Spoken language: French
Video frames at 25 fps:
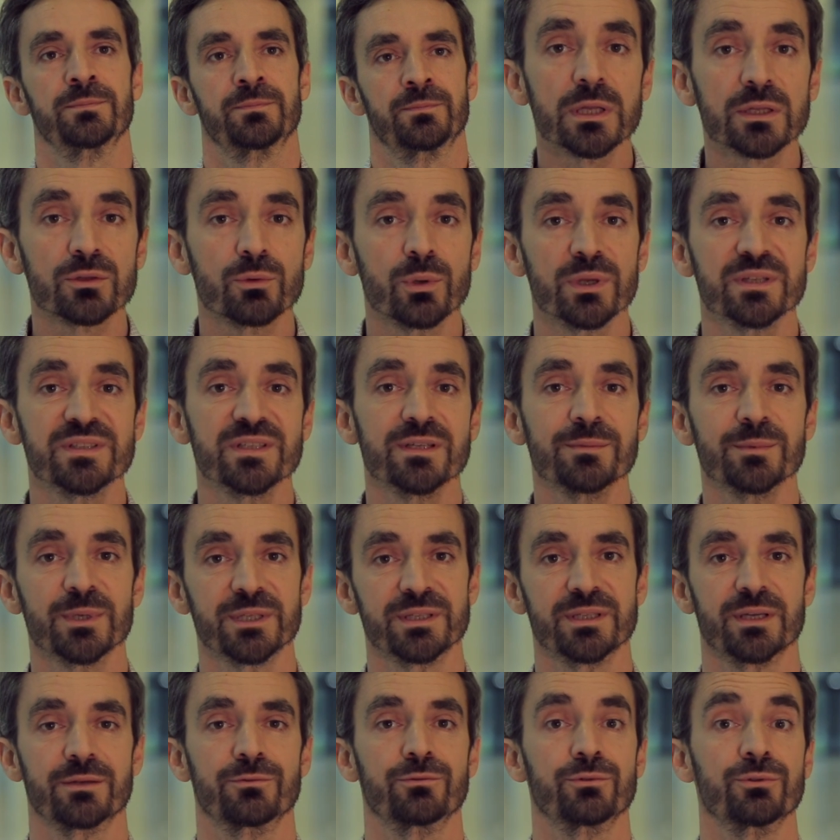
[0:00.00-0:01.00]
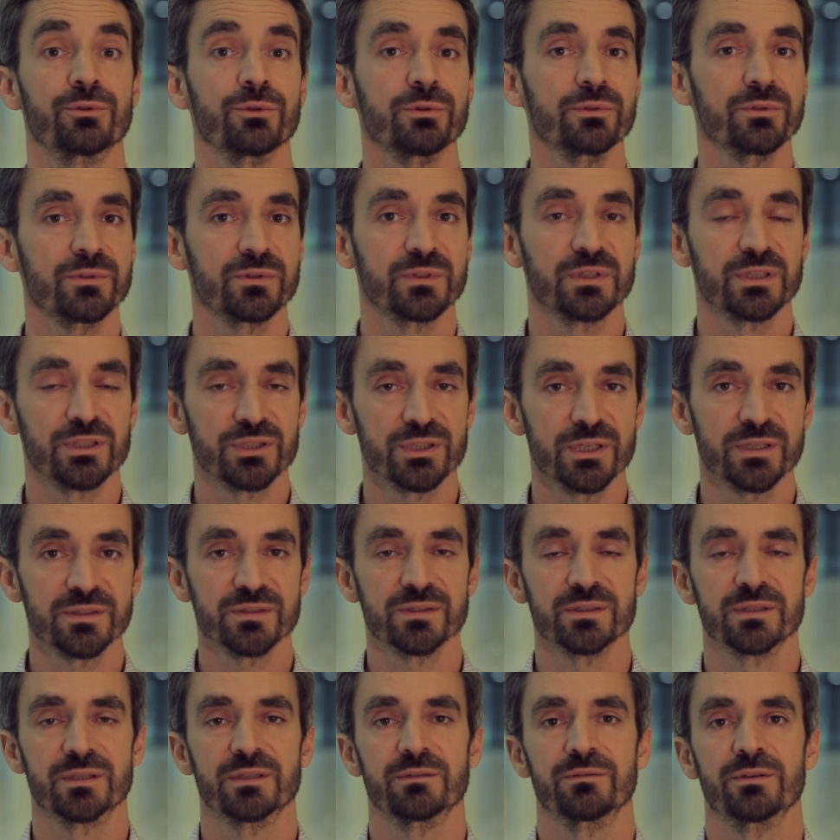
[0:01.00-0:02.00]
La troisième intervenante, déjà,
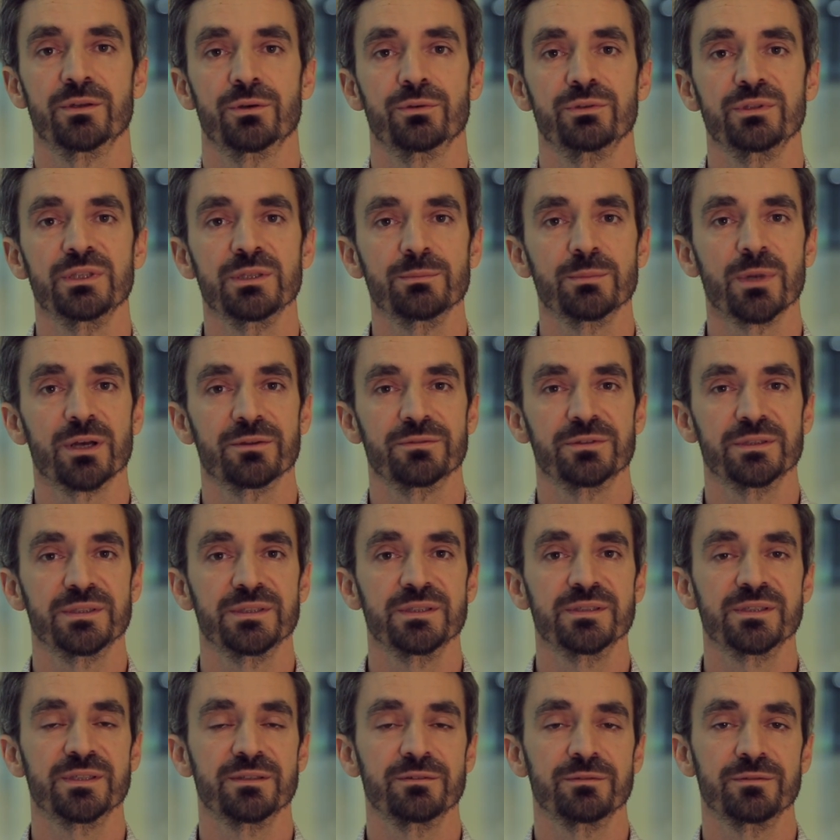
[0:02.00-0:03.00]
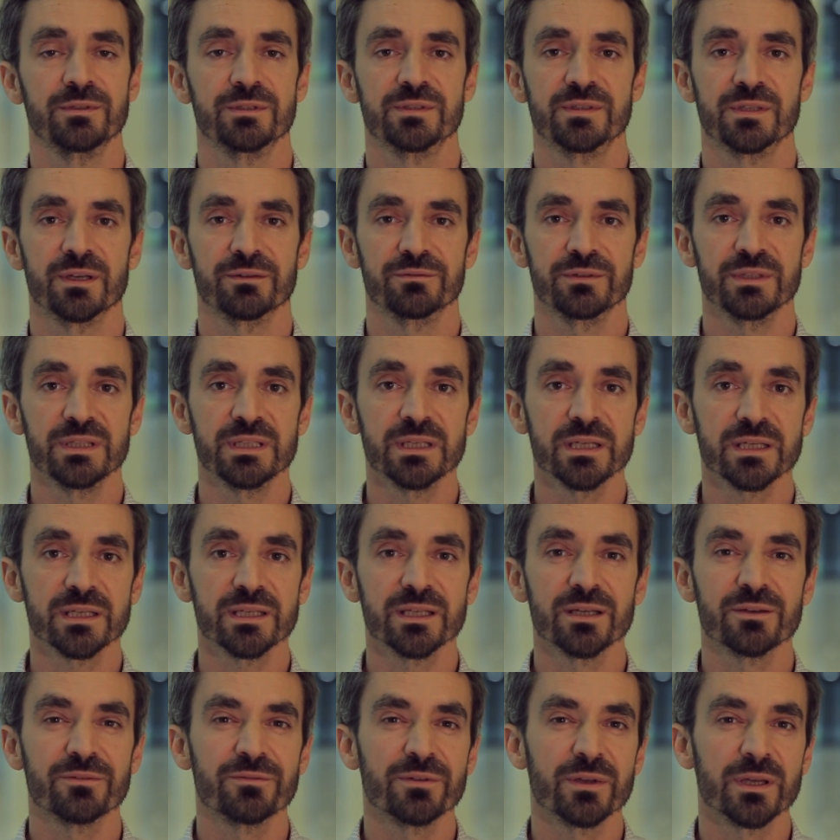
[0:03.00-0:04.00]
c'était Véronique Barfetti-Servigna
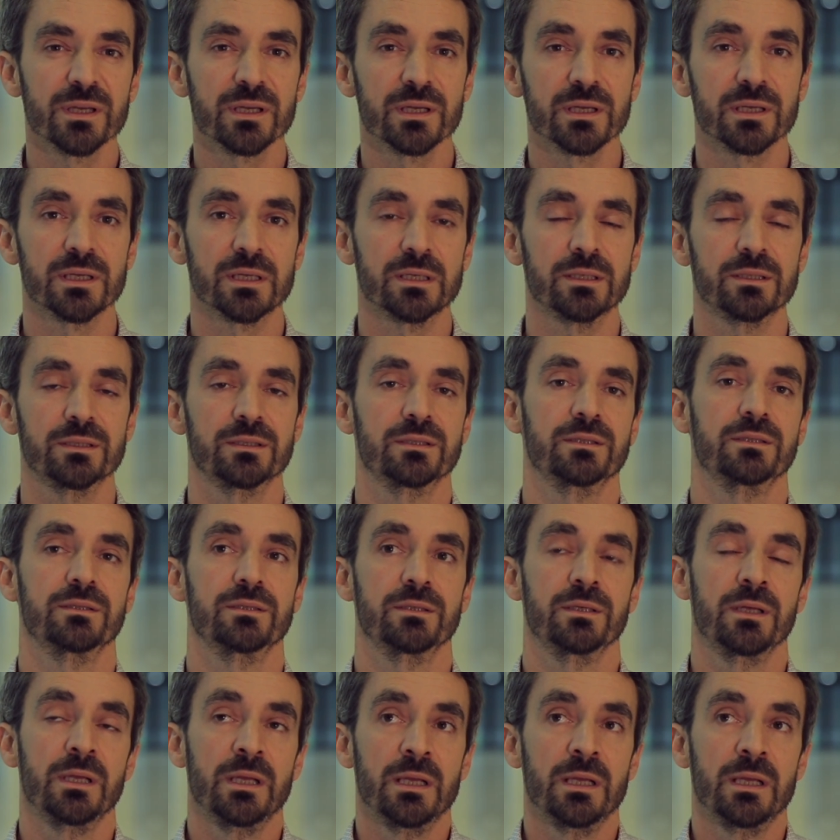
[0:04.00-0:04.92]
qui a fait euh,